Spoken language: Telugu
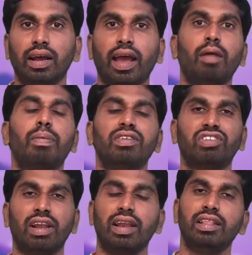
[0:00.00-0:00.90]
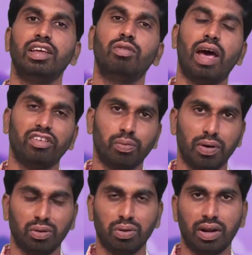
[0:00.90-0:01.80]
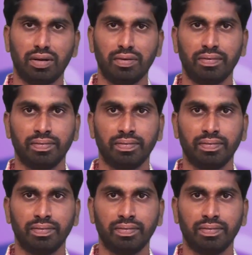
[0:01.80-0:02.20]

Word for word: కనపరచాలని దేవుడు ఆశపడుతున్నాడు